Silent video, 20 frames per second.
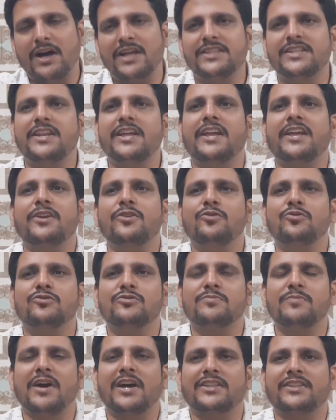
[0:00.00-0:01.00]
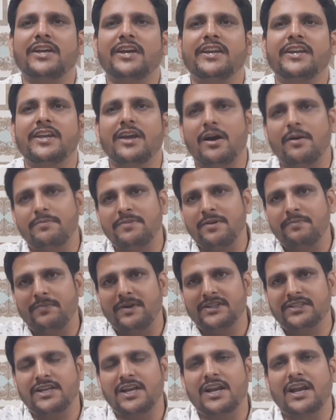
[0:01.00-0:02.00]
बांधने के यूज़ में आता है कि आपने
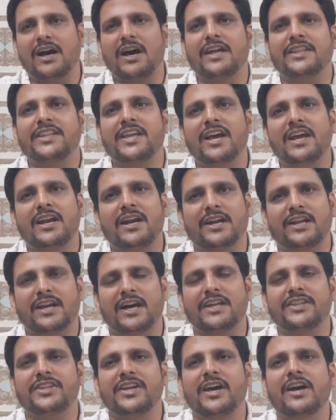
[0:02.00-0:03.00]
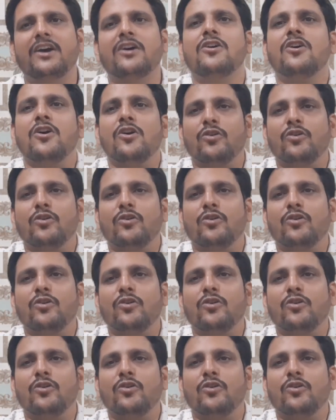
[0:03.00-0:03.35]
पर्दा लगा दिया है लटका दिया है